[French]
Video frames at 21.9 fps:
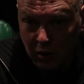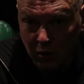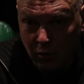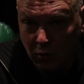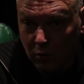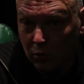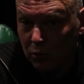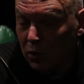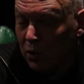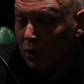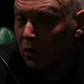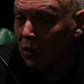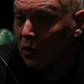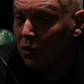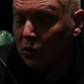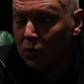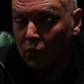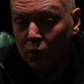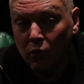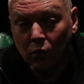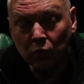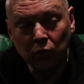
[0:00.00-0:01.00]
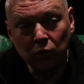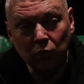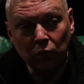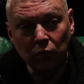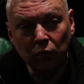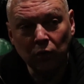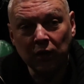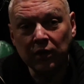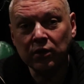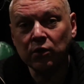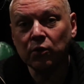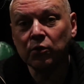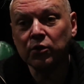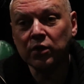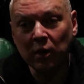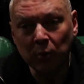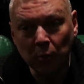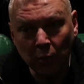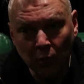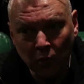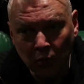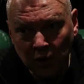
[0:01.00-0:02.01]
Alors, euh,
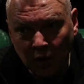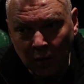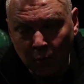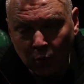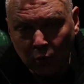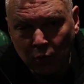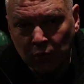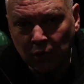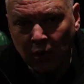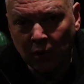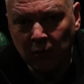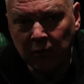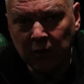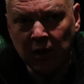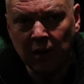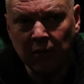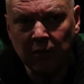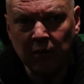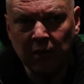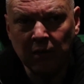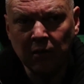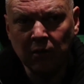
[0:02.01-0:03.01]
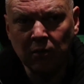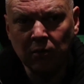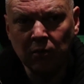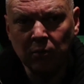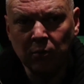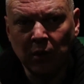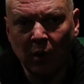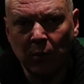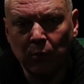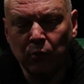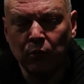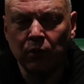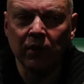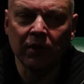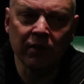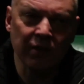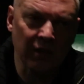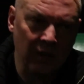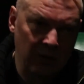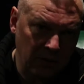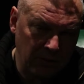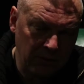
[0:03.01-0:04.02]
essentiellement, il a beaucoup travaillé avec Pierre Boulez,
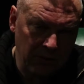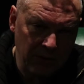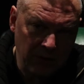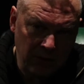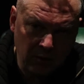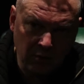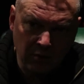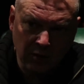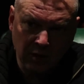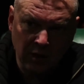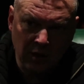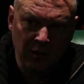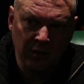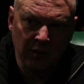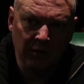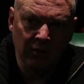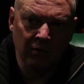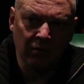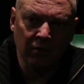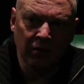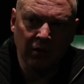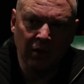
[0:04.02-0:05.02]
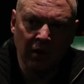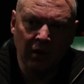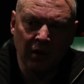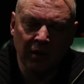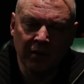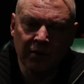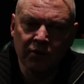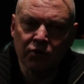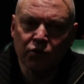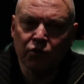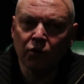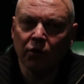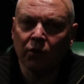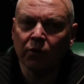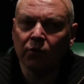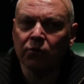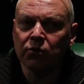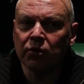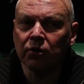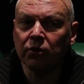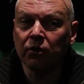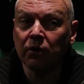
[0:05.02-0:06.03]
il a travaillé avec Karl-Heinz
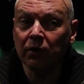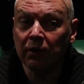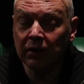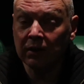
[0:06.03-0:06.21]
Stockhausen,